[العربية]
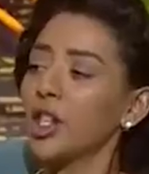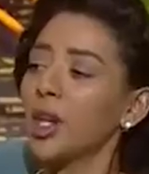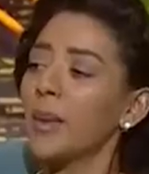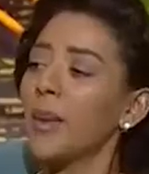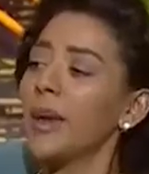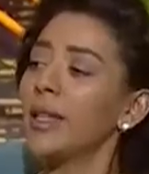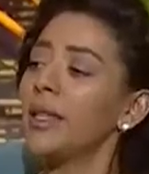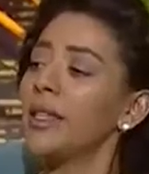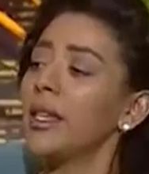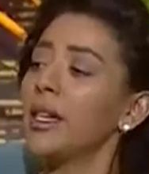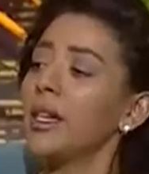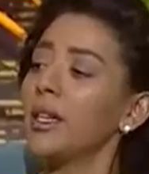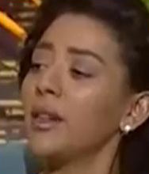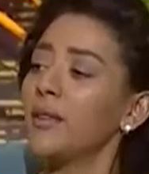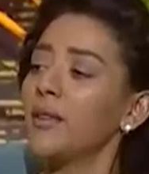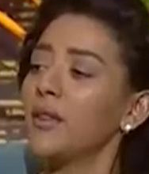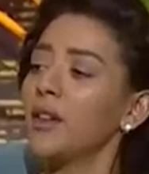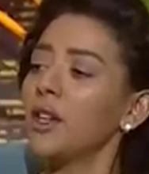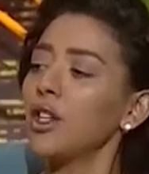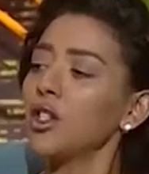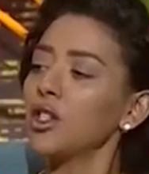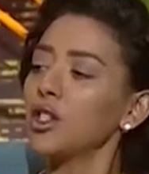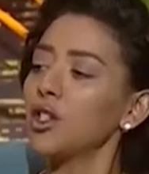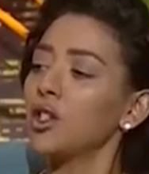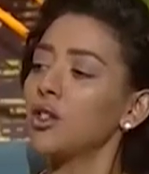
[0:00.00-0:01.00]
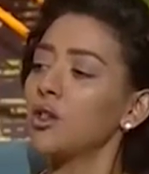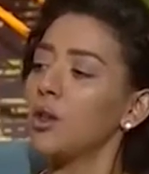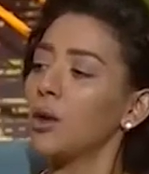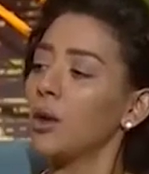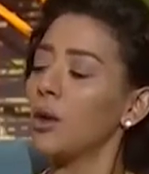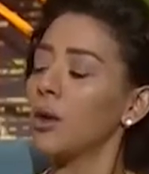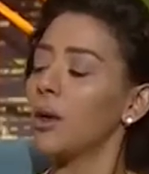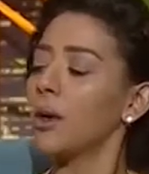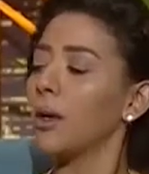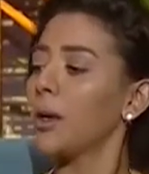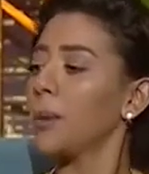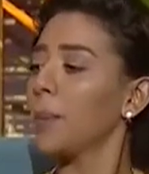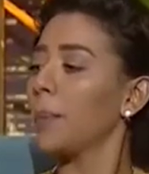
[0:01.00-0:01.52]
كمان نعرف ايش
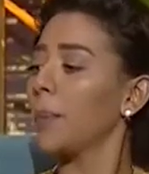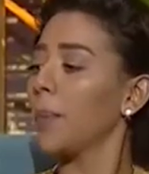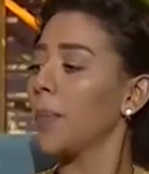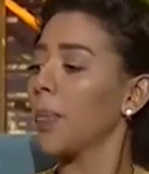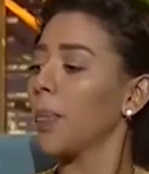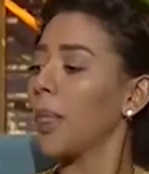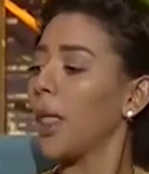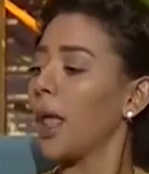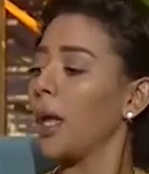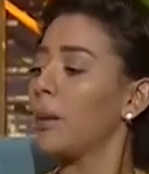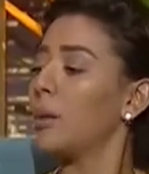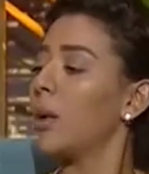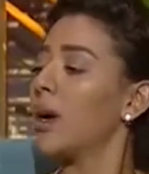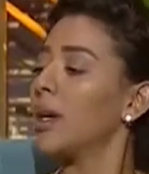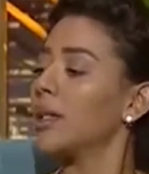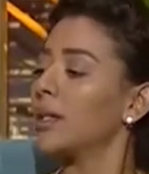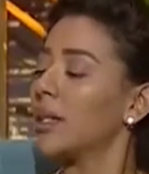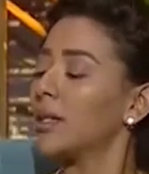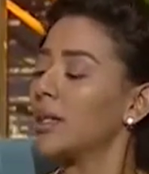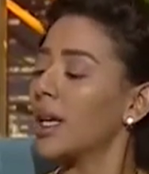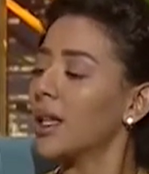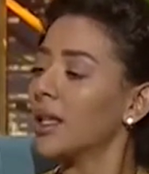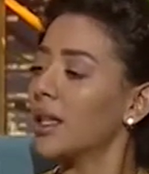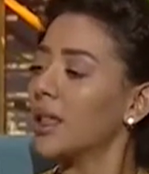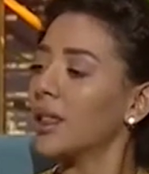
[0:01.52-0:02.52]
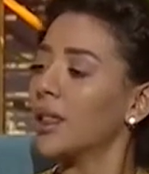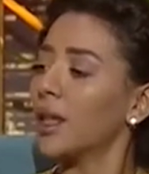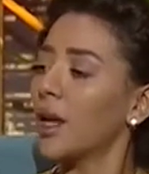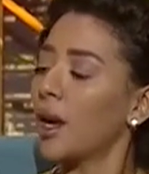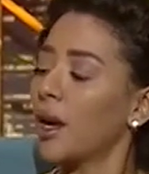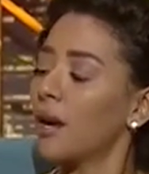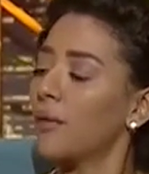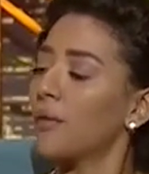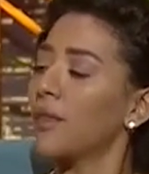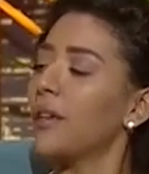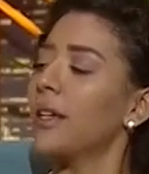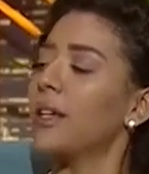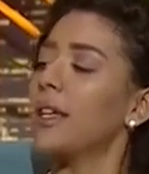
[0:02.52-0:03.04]
دور المؤسسات
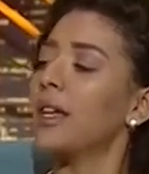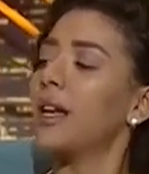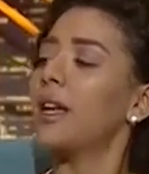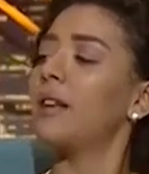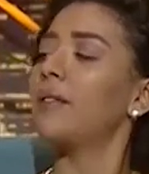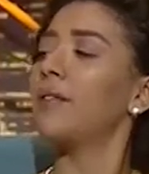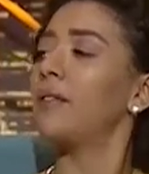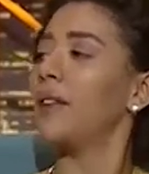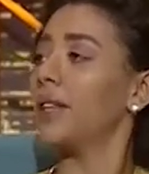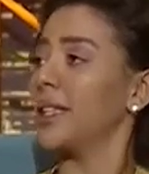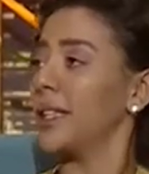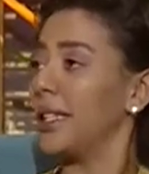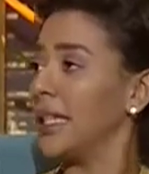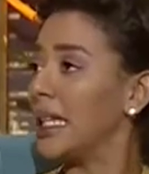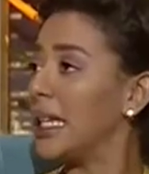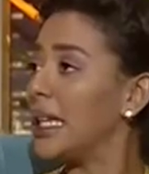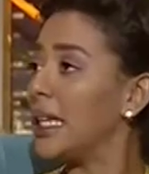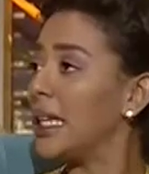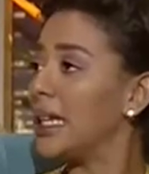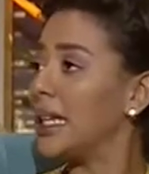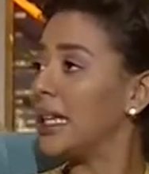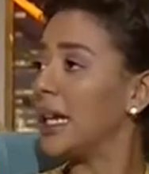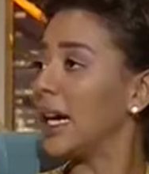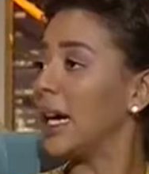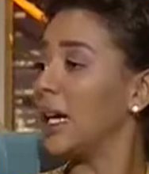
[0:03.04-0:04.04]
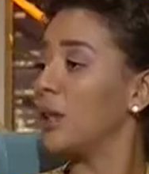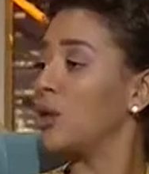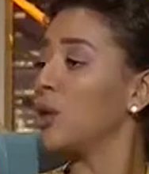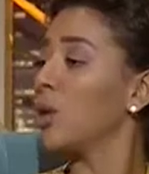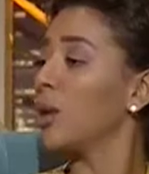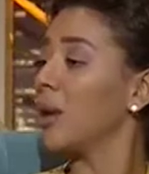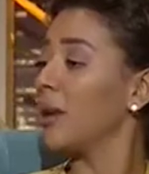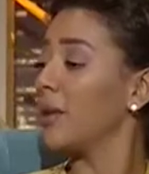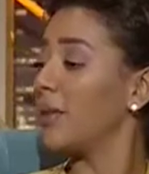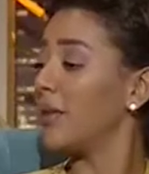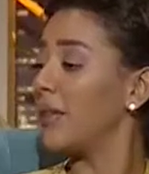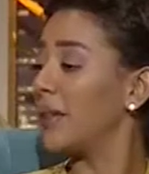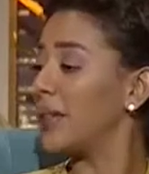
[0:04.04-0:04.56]
الثقافية الفنية
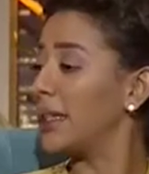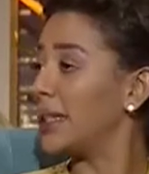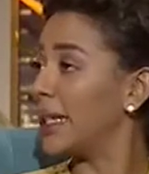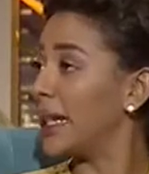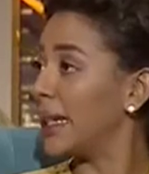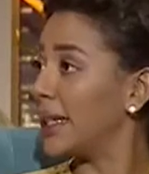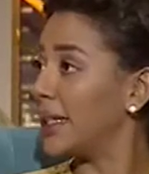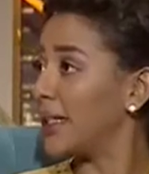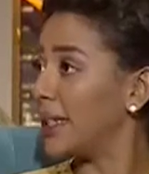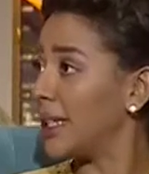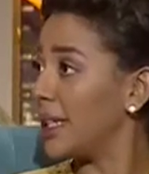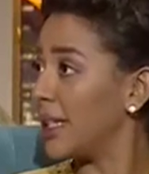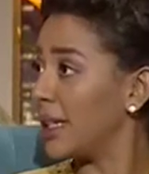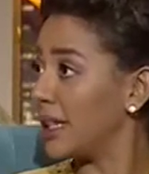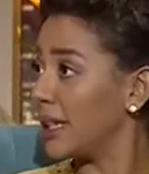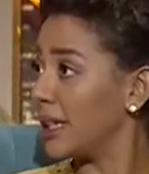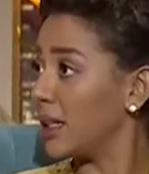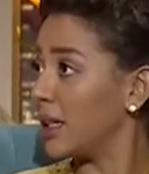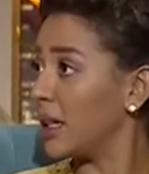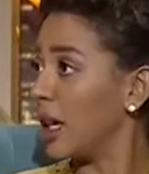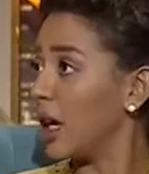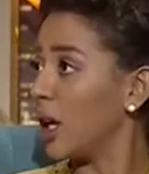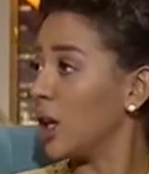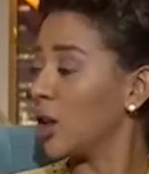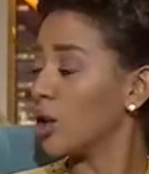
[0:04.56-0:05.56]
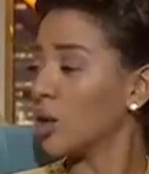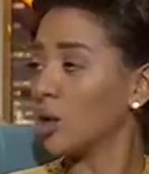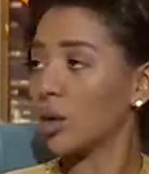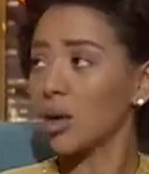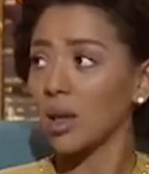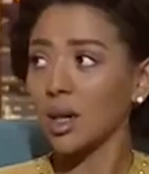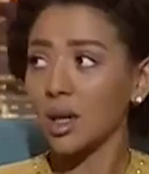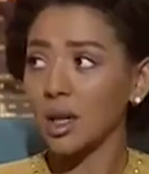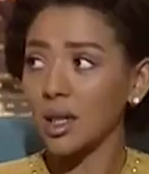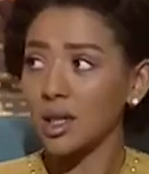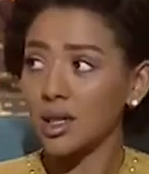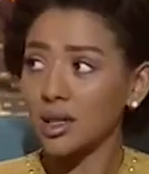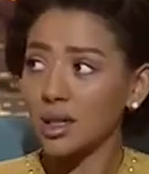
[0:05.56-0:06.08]
دور الفنانين دور
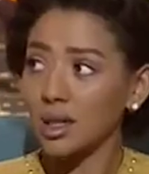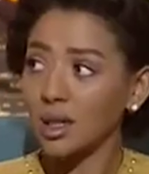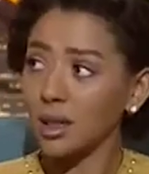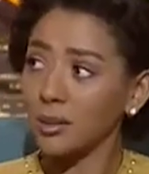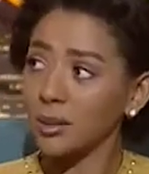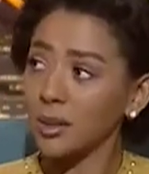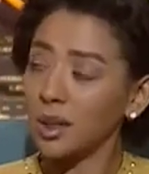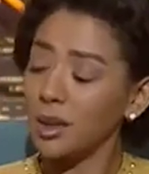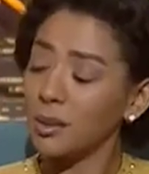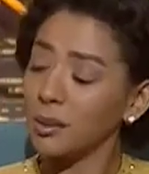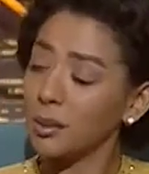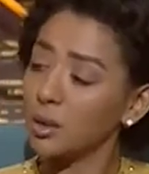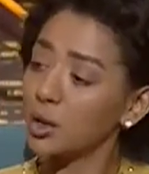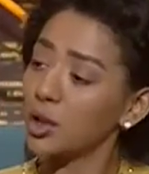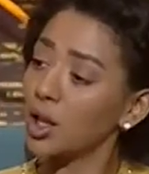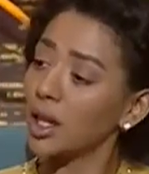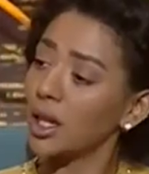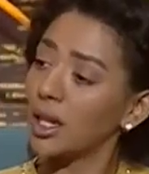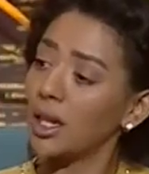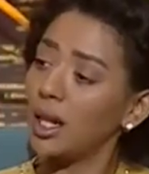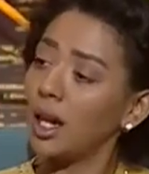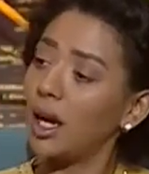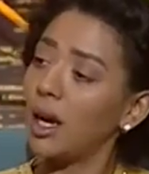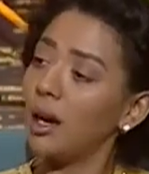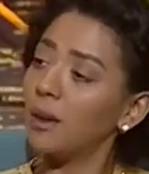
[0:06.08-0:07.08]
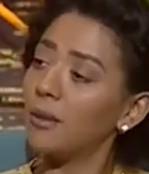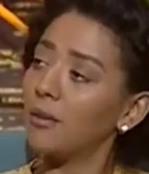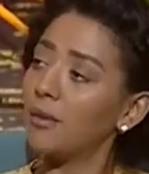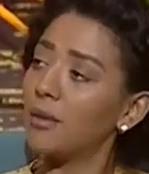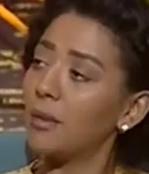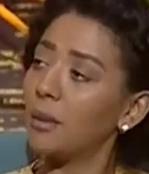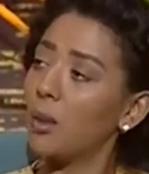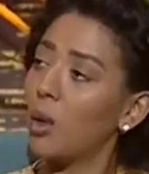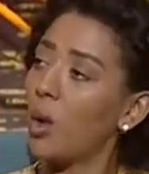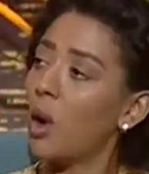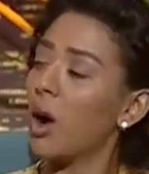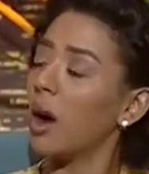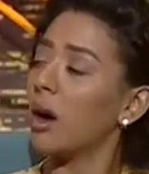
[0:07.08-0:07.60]
الرسامين بشكل عام في
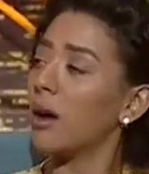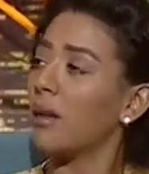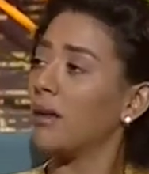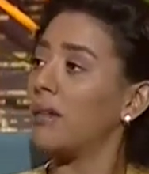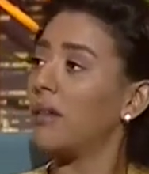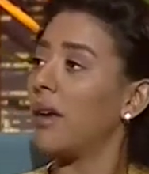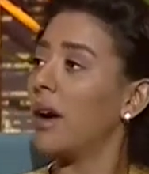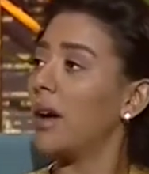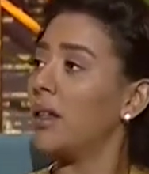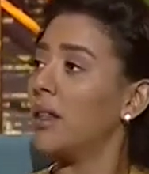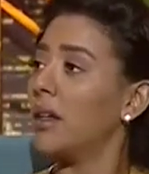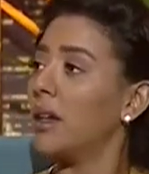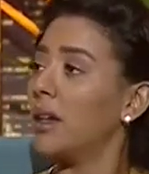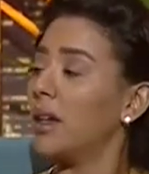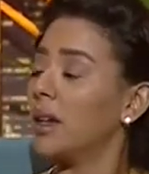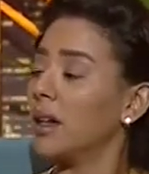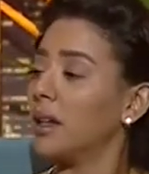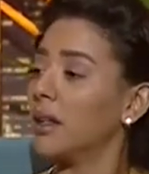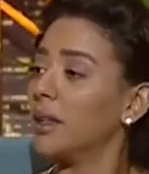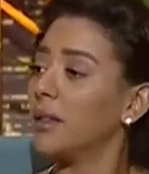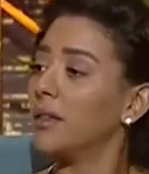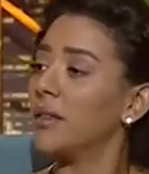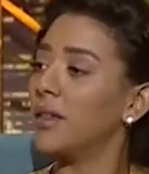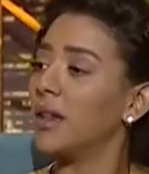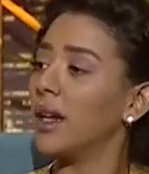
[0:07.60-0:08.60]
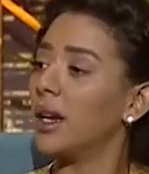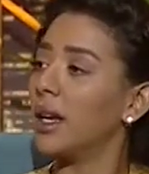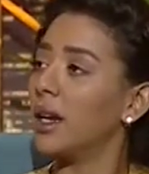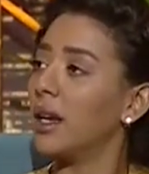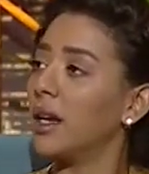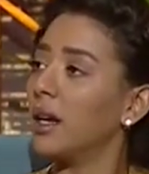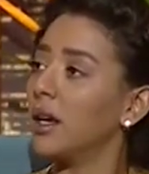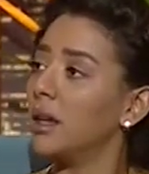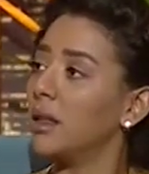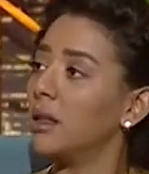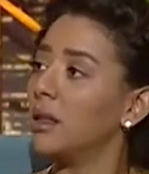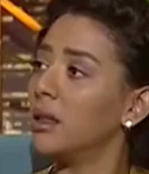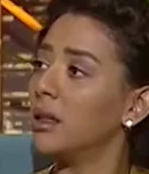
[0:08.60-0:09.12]
المواقف هذه اللي احنا فيها
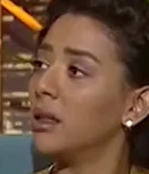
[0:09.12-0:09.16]
الآن